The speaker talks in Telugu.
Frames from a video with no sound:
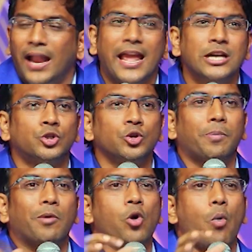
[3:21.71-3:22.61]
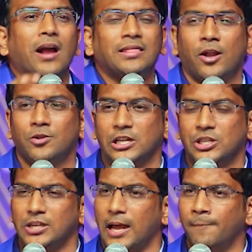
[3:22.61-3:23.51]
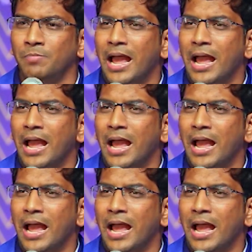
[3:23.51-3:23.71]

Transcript: అని యేసు ప్రభు ఒక వాగ్దానం చేశారు